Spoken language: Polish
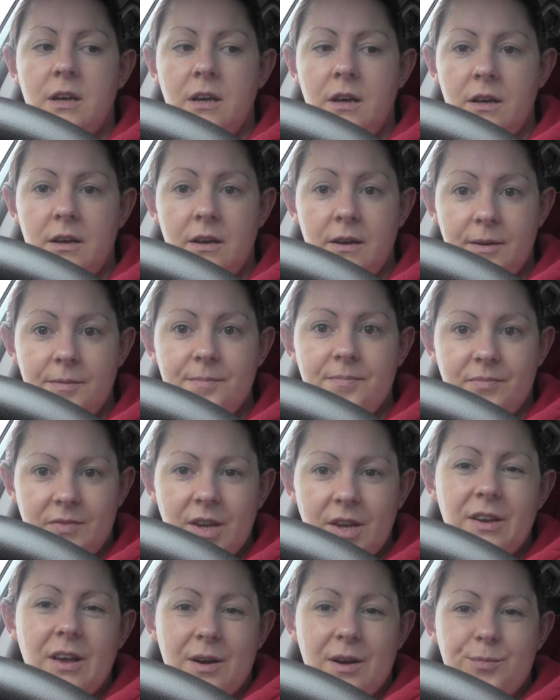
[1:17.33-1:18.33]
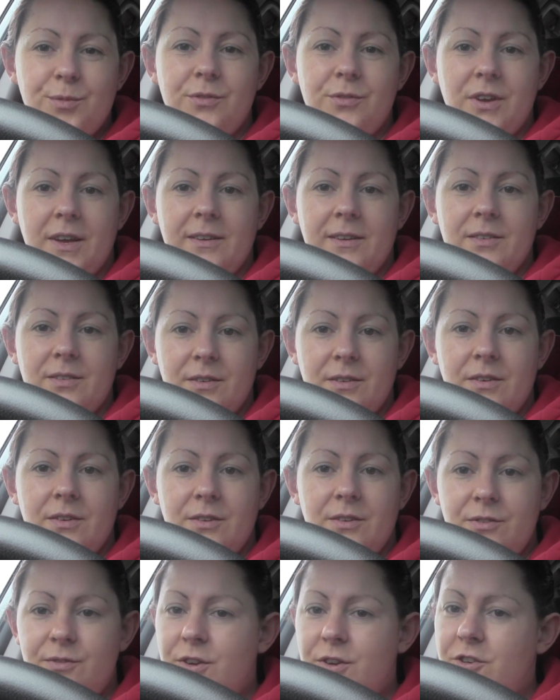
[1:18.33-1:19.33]
E, tak jak mówię,
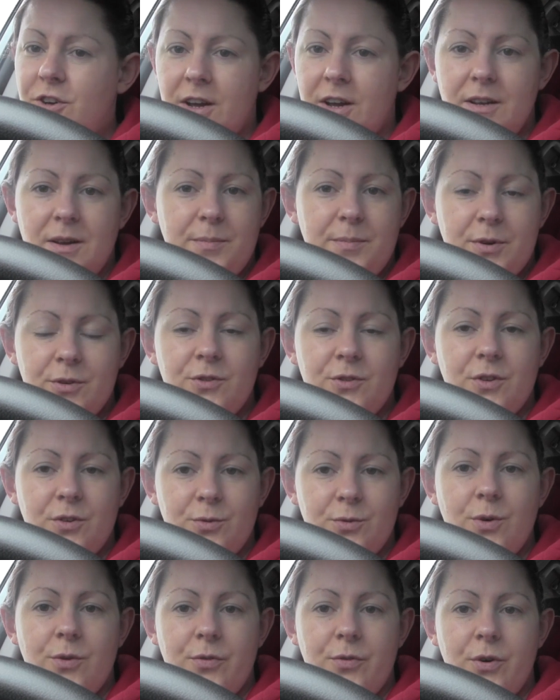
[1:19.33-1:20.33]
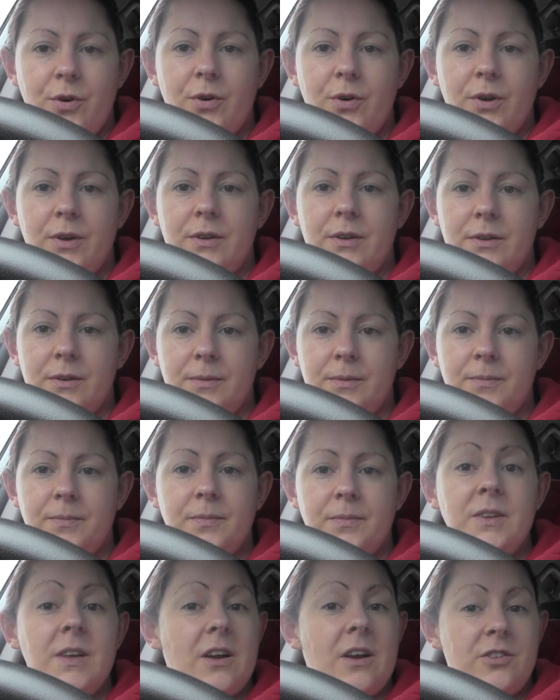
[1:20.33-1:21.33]
e, zwyczajne, proste słowo, e,
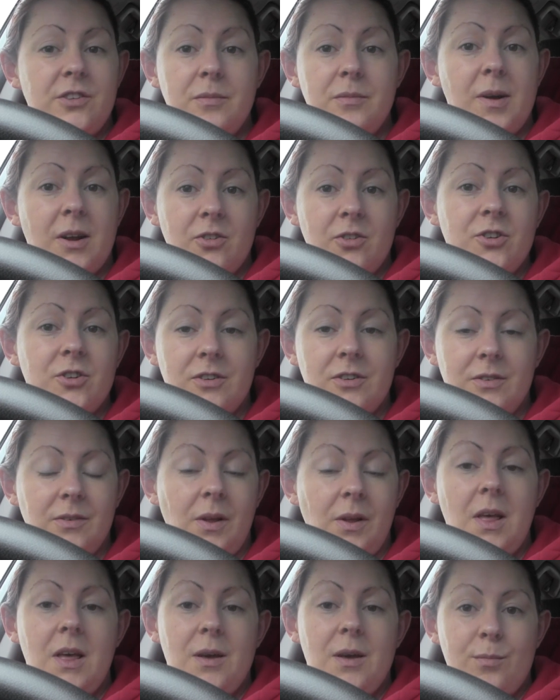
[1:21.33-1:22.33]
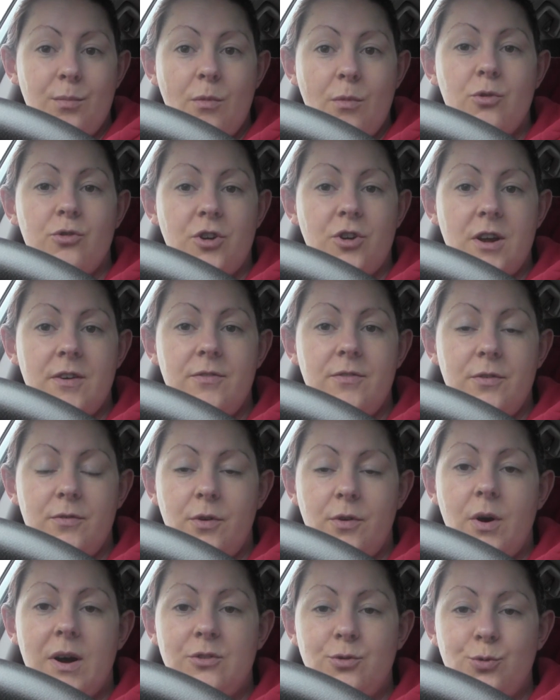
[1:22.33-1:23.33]
jak się masz, e, może
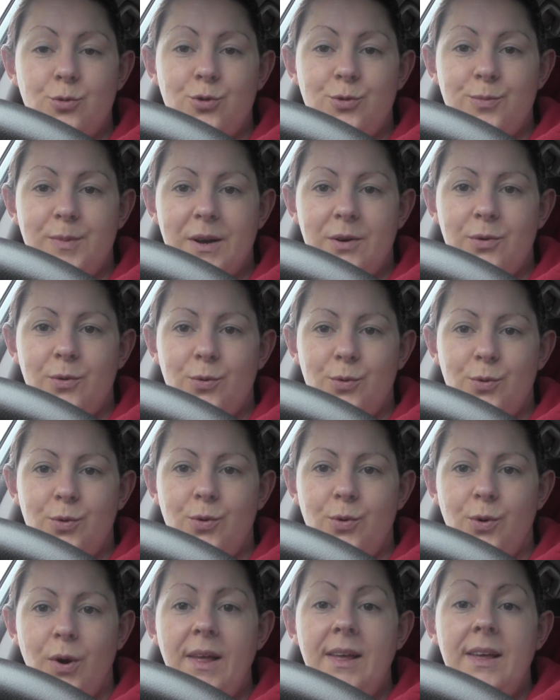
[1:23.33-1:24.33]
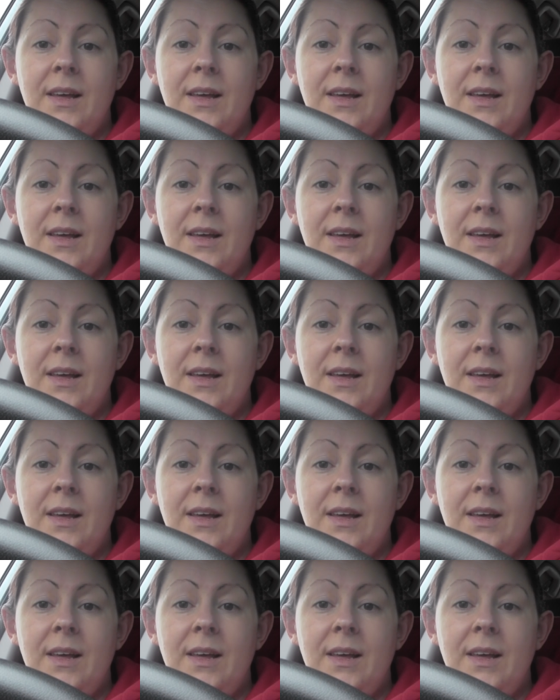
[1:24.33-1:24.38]
wywołać uśmiech u